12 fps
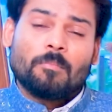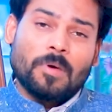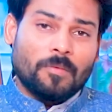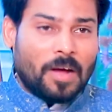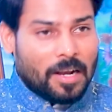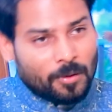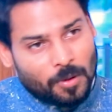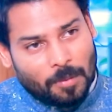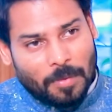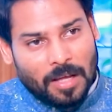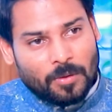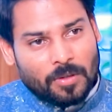మరి వాళ్ళకు
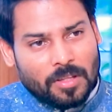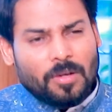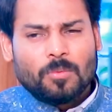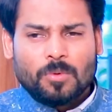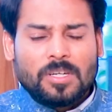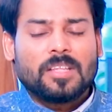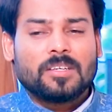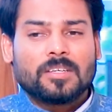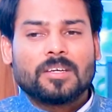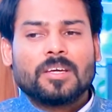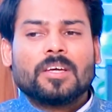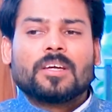కూడా బాధ ఉండదా ఉంటది
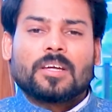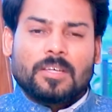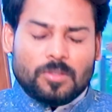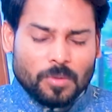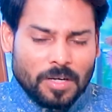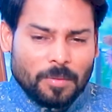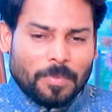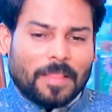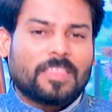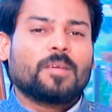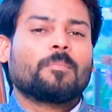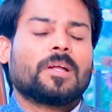చూడండి
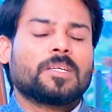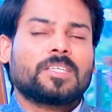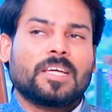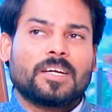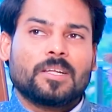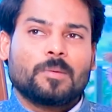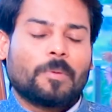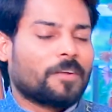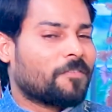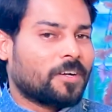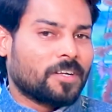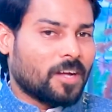ప్రతి మనిషి అనేది
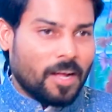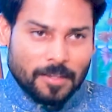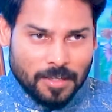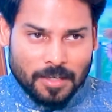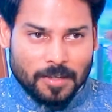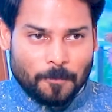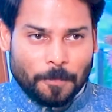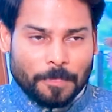పర్ఫెక్ట్ కాదు ఇక్కడ